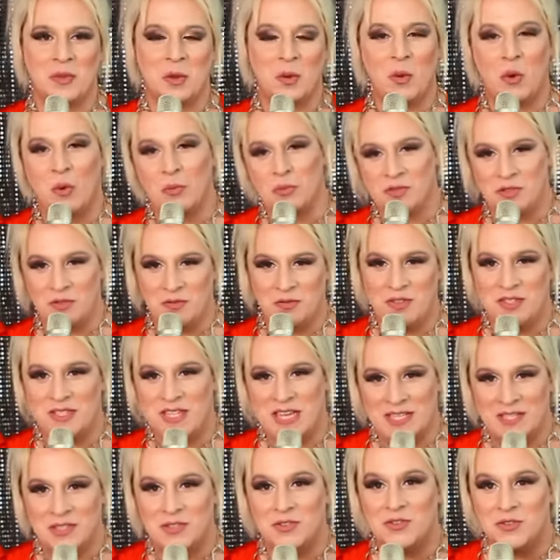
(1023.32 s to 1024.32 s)
Como se
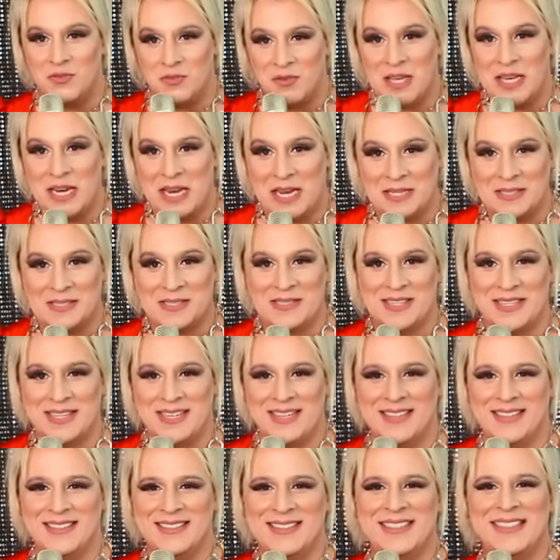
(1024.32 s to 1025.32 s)
fizesse diferença,
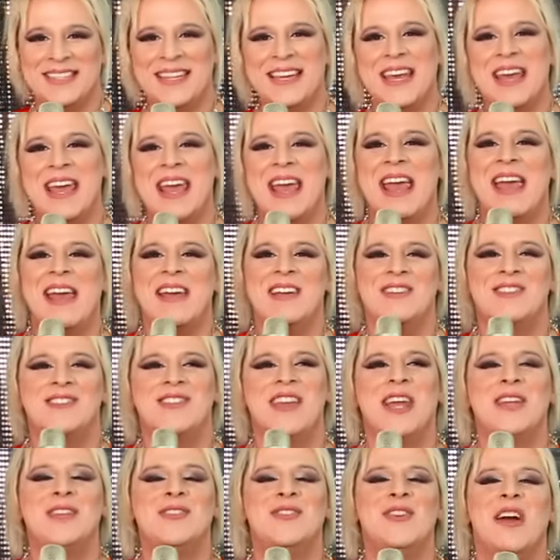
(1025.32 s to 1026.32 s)
né?
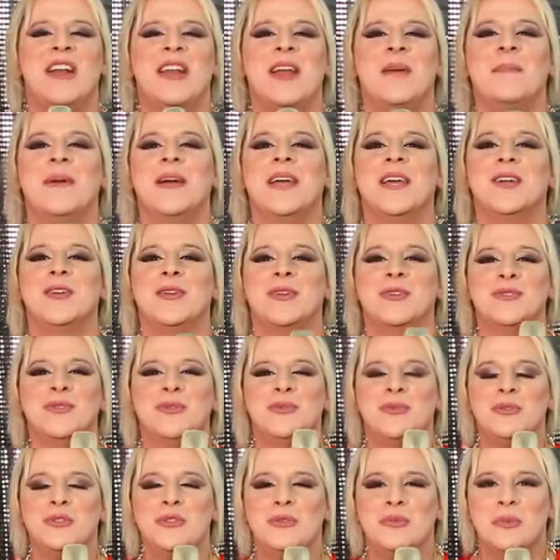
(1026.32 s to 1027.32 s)
Gente, olha, amanhã é o
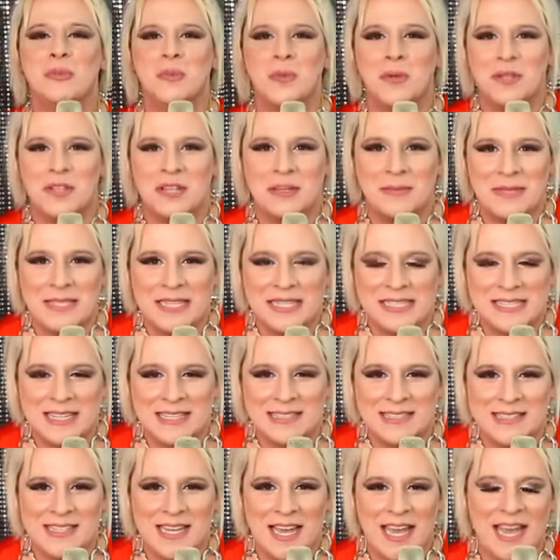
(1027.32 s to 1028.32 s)
nosso último programa
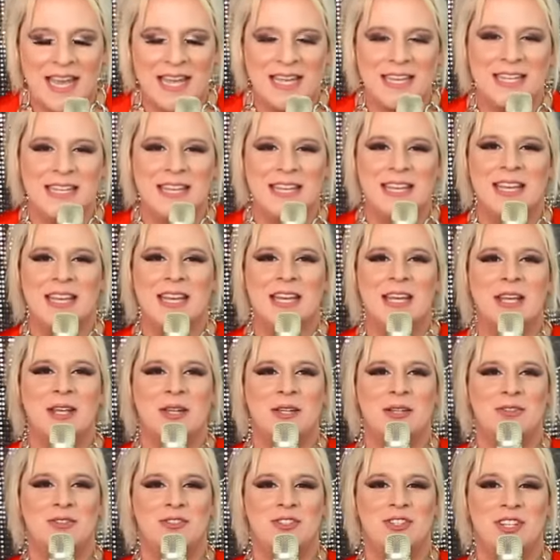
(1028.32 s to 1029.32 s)
dessa série
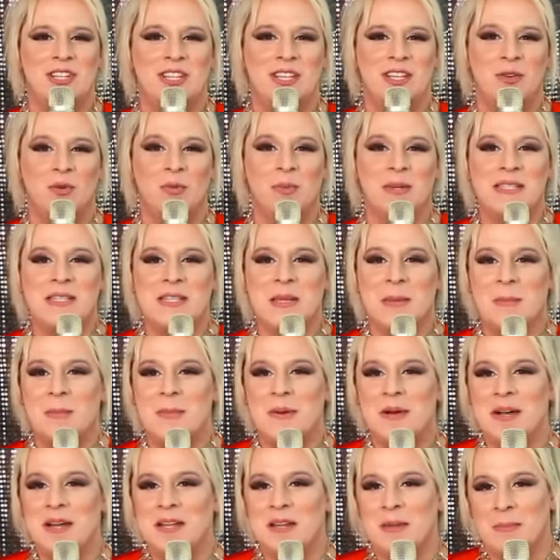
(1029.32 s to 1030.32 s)
de uma
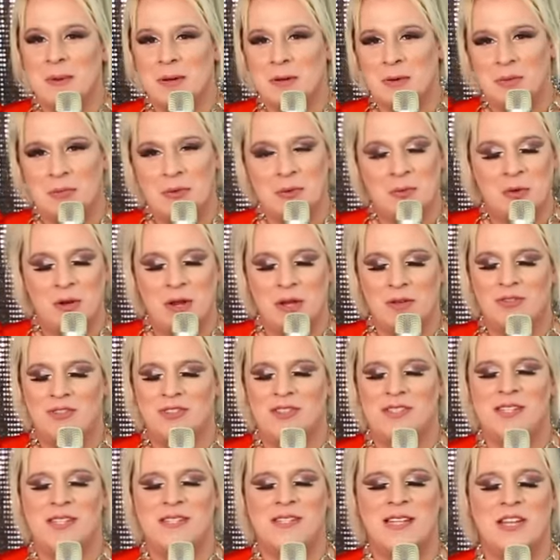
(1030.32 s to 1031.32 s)
semana para comemorar os
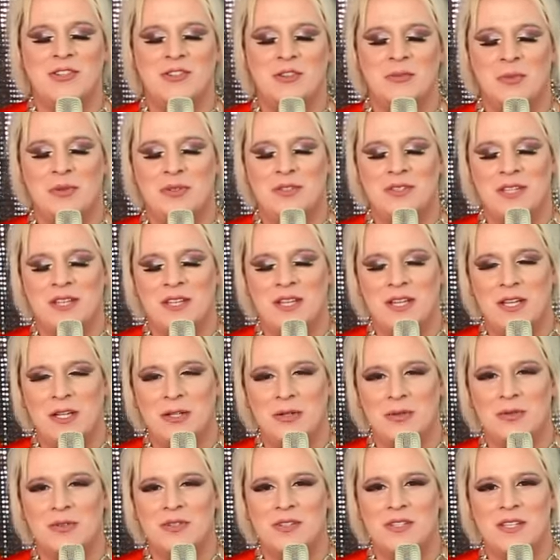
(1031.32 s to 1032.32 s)
17 mil
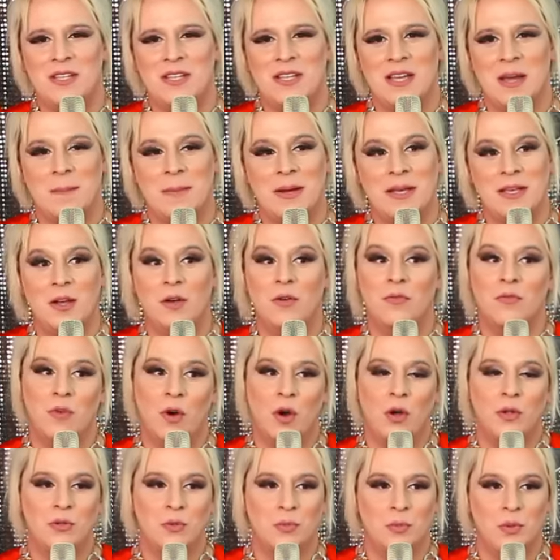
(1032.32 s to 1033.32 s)
inscritos e amanhã eu
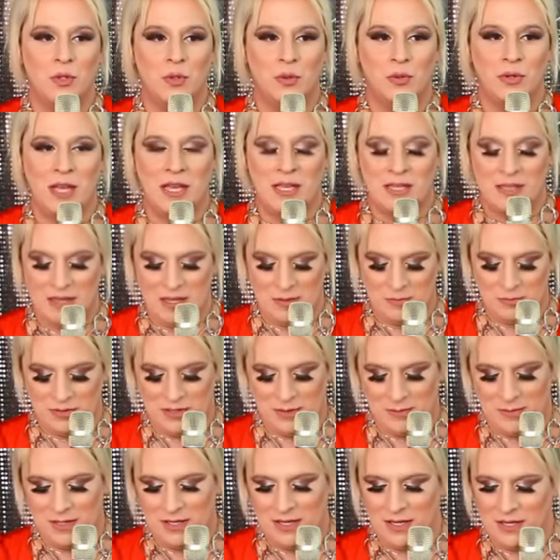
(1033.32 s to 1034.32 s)
volto, porque o que, que temos
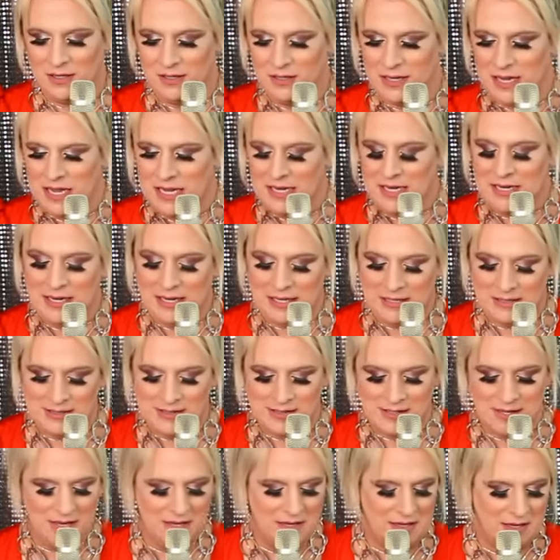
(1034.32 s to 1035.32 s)
amanhã? Nem
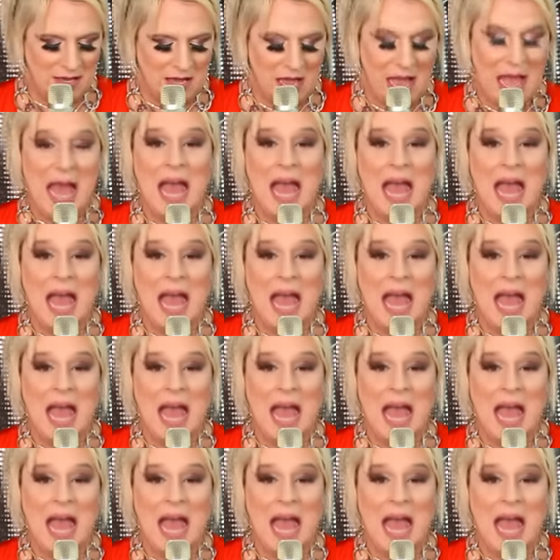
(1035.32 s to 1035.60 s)
sei.